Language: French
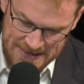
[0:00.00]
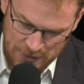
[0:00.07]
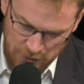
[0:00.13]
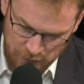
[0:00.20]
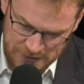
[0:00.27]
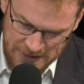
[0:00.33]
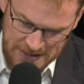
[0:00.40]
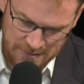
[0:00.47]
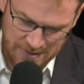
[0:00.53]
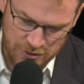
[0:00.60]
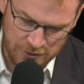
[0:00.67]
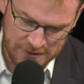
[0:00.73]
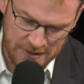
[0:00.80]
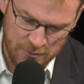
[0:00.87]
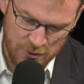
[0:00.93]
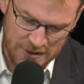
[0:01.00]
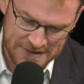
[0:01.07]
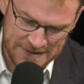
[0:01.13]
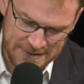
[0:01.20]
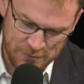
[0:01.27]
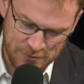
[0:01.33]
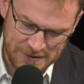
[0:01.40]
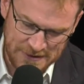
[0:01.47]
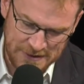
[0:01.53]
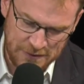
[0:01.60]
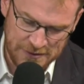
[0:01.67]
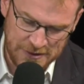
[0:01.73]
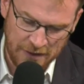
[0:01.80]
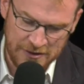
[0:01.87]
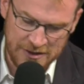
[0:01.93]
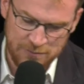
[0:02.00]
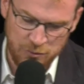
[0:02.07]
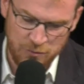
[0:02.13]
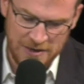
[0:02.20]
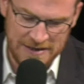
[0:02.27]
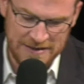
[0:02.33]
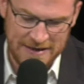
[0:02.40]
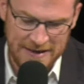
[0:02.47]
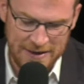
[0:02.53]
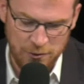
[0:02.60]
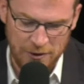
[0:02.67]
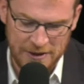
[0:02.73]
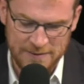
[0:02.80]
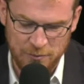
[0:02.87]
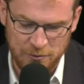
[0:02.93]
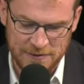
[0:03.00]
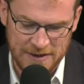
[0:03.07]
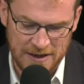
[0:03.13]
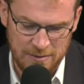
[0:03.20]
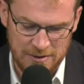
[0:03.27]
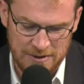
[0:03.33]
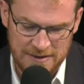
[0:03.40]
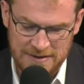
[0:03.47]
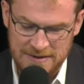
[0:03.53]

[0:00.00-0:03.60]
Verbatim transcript: Et alors, vous animez notamment un dispositif service public éco-responsable.